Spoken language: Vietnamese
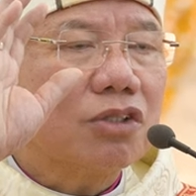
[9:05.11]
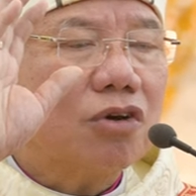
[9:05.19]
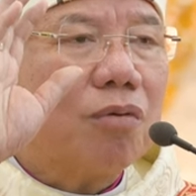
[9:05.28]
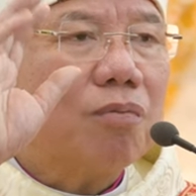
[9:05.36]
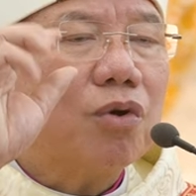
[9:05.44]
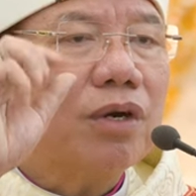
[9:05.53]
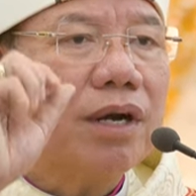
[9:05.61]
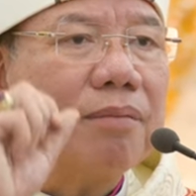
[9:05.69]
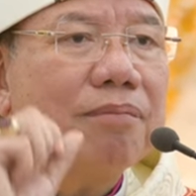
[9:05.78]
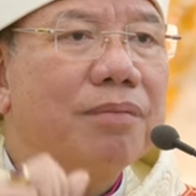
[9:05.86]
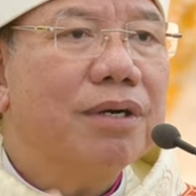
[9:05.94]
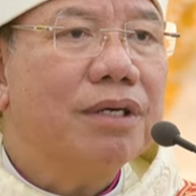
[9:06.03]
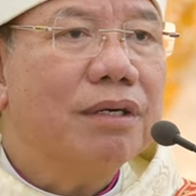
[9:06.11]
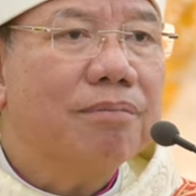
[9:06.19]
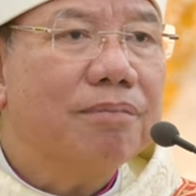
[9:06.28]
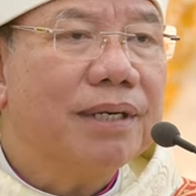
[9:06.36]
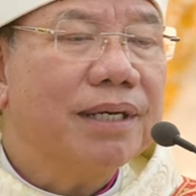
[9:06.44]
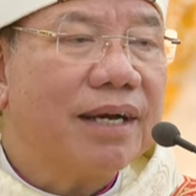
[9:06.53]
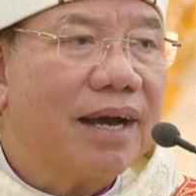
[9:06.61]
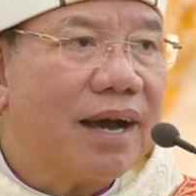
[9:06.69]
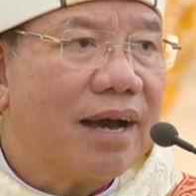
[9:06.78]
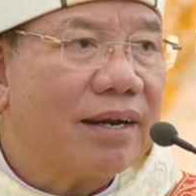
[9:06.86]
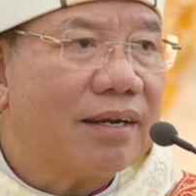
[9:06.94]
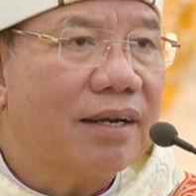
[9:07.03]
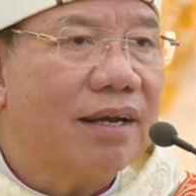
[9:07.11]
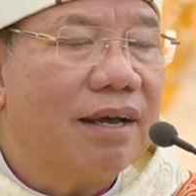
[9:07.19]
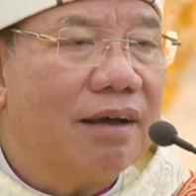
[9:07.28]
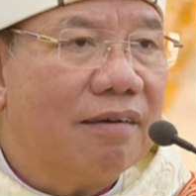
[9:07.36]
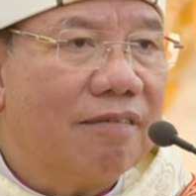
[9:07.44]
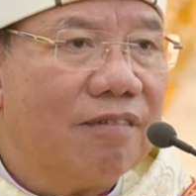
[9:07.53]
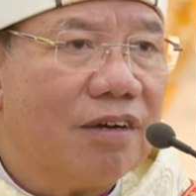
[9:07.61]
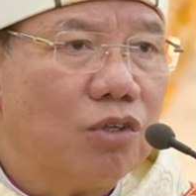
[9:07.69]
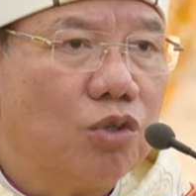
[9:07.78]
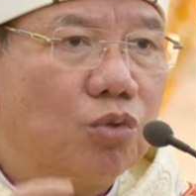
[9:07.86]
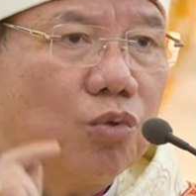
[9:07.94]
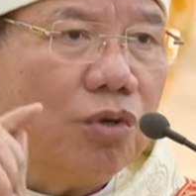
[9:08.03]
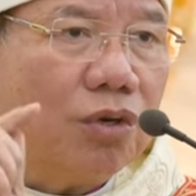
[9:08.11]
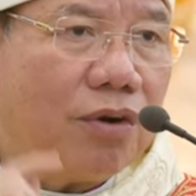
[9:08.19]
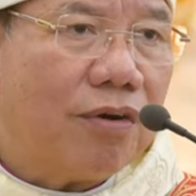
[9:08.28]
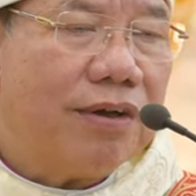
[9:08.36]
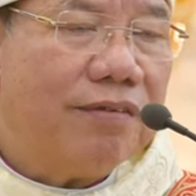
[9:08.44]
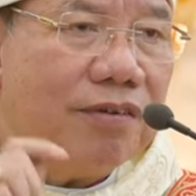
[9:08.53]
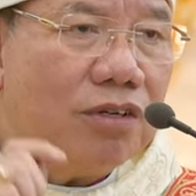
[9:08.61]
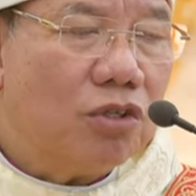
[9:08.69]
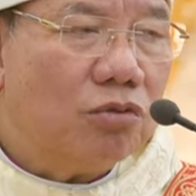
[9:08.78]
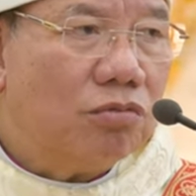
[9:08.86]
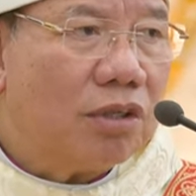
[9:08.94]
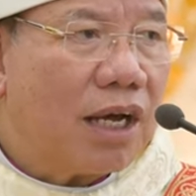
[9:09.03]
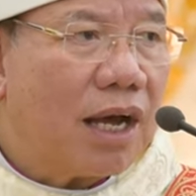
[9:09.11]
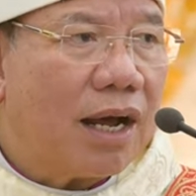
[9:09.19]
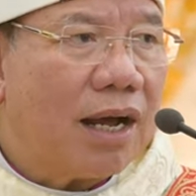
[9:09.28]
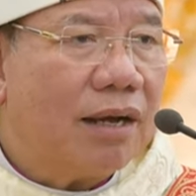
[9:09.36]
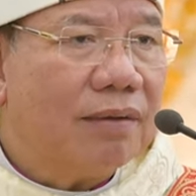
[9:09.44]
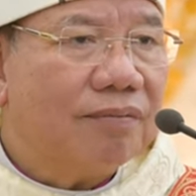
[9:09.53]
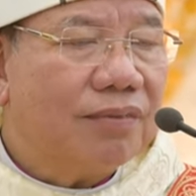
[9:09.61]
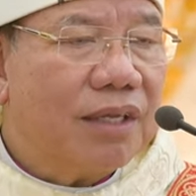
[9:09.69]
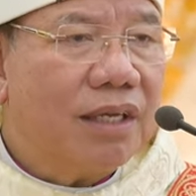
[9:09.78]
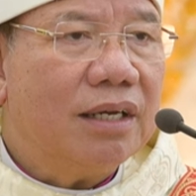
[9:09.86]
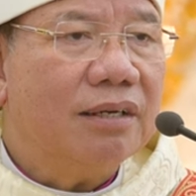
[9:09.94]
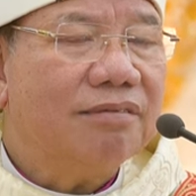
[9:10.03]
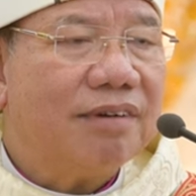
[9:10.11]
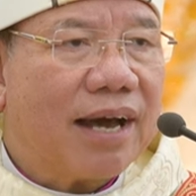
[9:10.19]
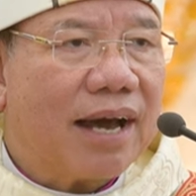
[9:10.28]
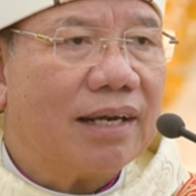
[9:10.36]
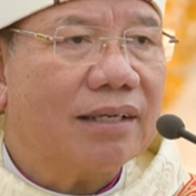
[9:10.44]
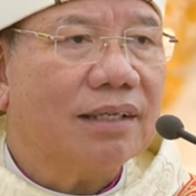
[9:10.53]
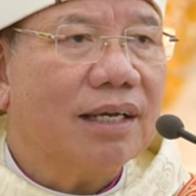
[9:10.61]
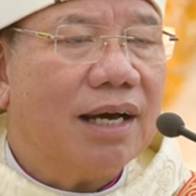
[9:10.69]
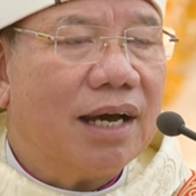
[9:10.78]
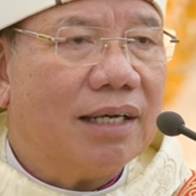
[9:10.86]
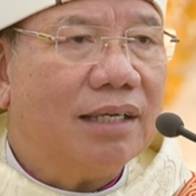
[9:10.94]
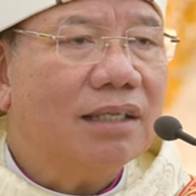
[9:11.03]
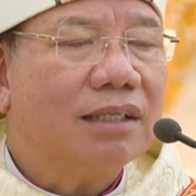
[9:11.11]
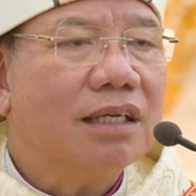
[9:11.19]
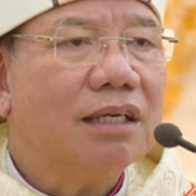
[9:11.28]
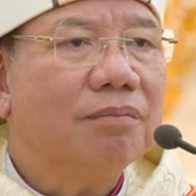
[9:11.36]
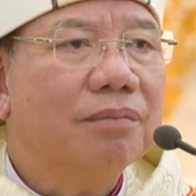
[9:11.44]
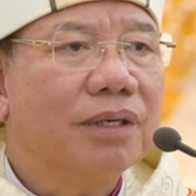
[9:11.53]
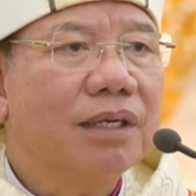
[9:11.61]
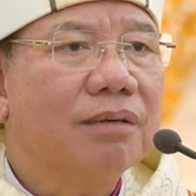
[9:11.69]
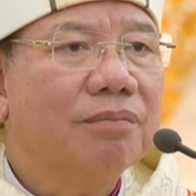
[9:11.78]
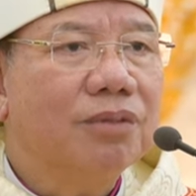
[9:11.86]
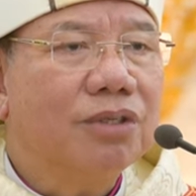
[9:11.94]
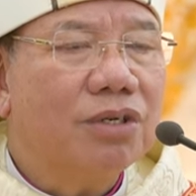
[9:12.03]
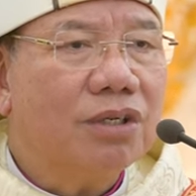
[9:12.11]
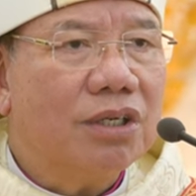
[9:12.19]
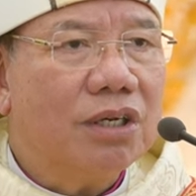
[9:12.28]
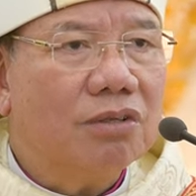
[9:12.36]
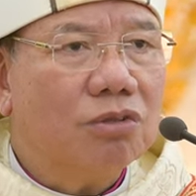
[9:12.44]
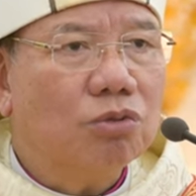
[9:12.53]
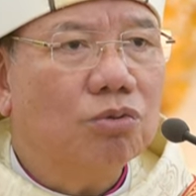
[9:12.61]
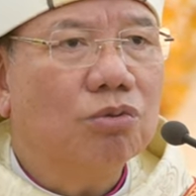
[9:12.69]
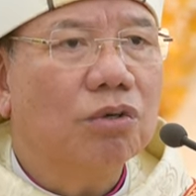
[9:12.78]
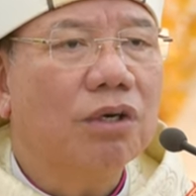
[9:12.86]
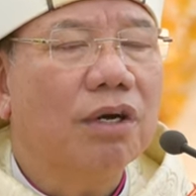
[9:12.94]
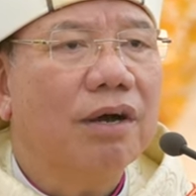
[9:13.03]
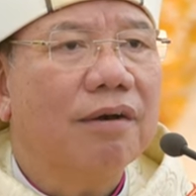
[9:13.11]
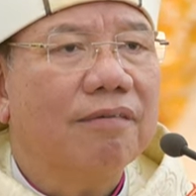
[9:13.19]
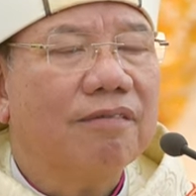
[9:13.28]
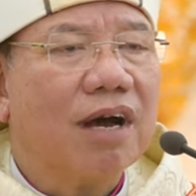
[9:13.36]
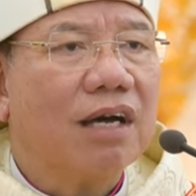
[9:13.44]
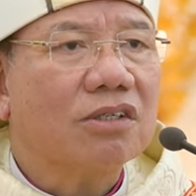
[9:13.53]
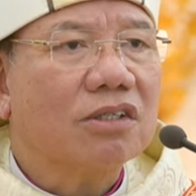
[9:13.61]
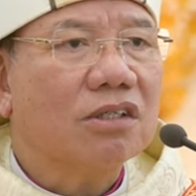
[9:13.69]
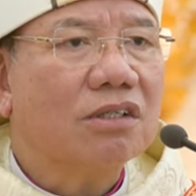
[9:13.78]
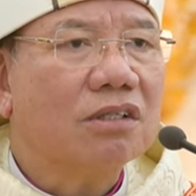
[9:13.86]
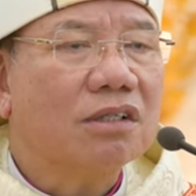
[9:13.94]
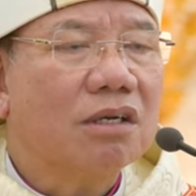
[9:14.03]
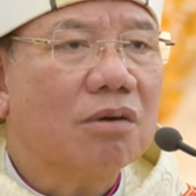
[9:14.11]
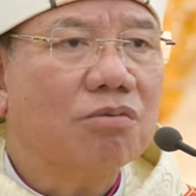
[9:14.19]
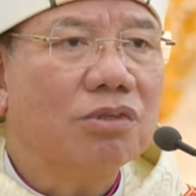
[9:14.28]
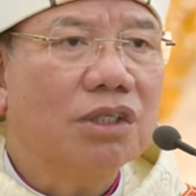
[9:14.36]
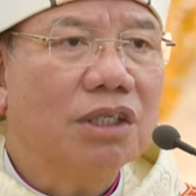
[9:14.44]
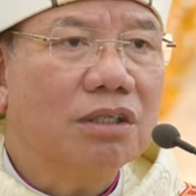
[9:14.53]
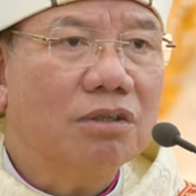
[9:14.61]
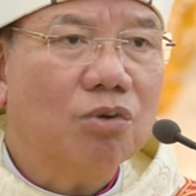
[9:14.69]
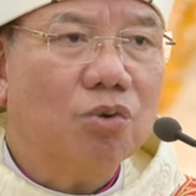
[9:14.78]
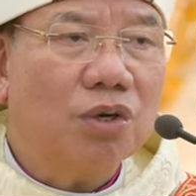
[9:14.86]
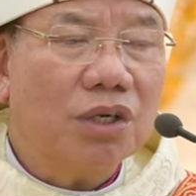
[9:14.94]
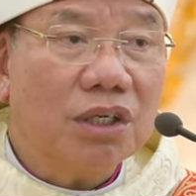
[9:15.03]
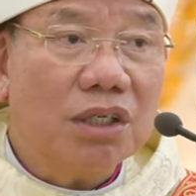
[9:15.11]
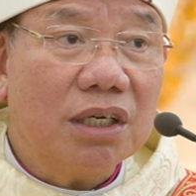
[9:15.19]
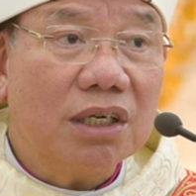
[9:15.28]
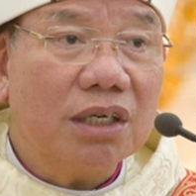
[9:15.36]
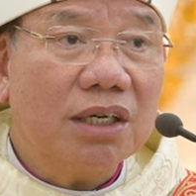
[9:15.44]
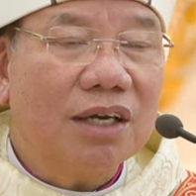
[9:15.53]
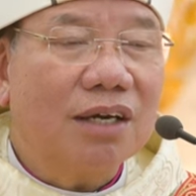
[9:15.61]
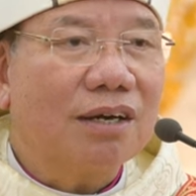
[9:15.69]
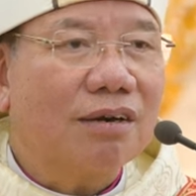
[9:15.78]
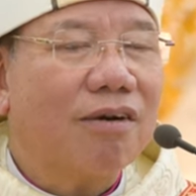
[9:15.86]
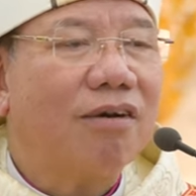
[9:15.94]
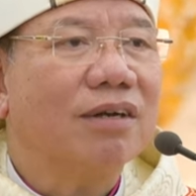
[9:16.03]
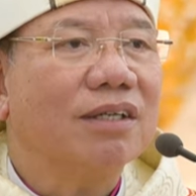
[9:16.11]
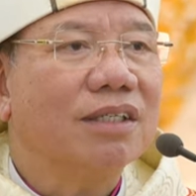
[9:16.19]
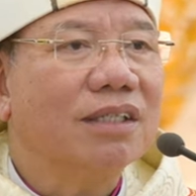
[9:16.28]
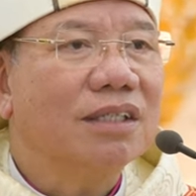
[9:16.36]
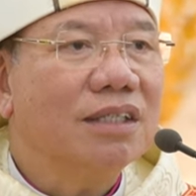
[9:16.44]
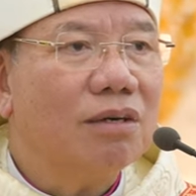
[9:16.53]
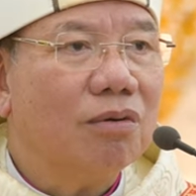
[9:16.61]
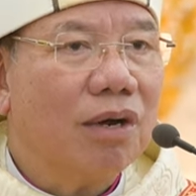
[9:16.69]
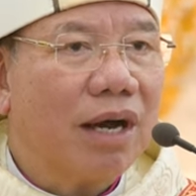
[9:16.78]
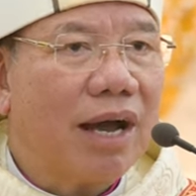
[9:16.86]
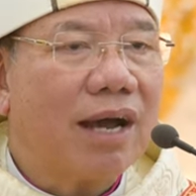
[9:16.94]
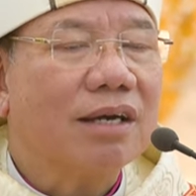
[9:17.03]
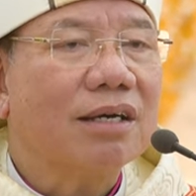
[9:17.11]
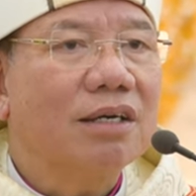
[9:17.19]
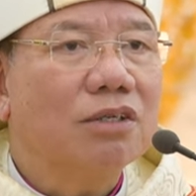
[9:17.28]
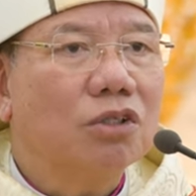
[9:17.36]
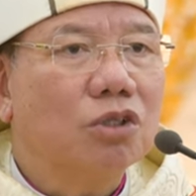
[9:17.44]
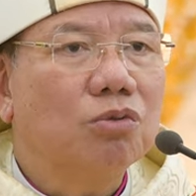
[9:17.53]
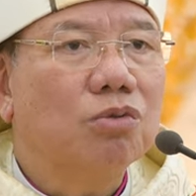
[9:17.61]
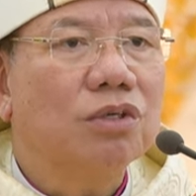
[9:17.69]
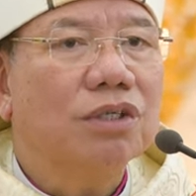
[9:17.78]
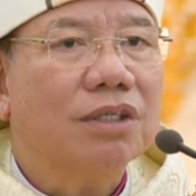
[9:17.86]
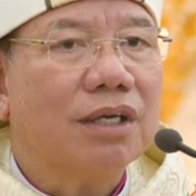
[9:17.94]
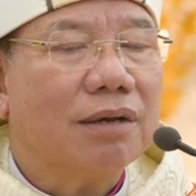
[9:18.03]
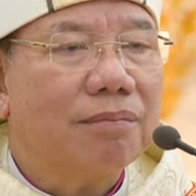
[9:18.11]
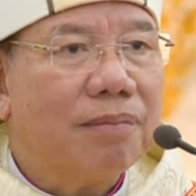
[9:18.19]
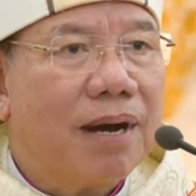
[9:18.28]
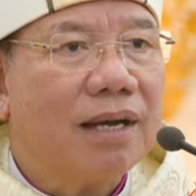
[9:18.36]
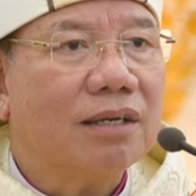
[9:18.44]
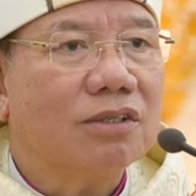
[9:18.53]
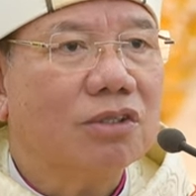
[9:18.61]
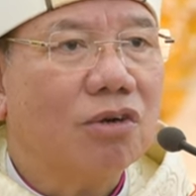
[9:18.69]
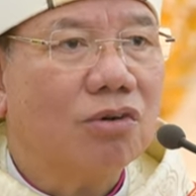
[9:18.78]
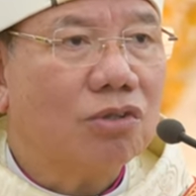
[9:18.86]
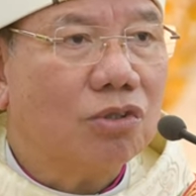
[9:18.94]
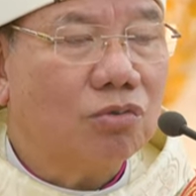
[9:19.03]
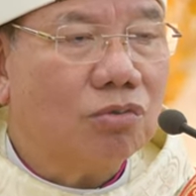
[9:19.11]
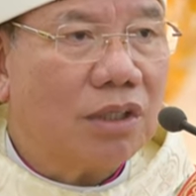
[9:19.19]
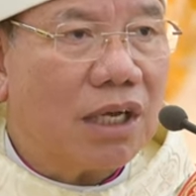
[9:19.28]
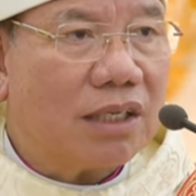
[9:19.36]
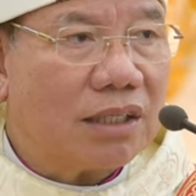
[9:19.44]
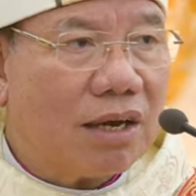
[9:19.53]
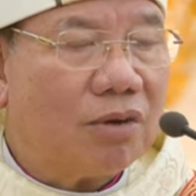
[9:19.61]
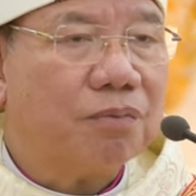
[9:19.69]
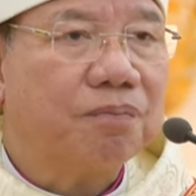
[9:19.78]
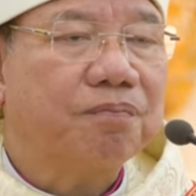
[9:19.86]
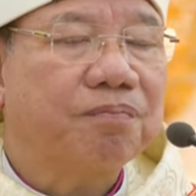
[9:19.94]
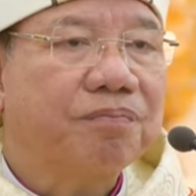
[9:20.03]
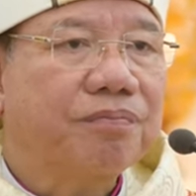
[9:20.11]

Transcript: cho một năm mới bình an và Chúa nói với chúng ta tiên vàn hãy tìm kiếm nước Thiên Chúa và sự công chính của người còn những điều khác Chúa sẽ ban cho chúng ta sau.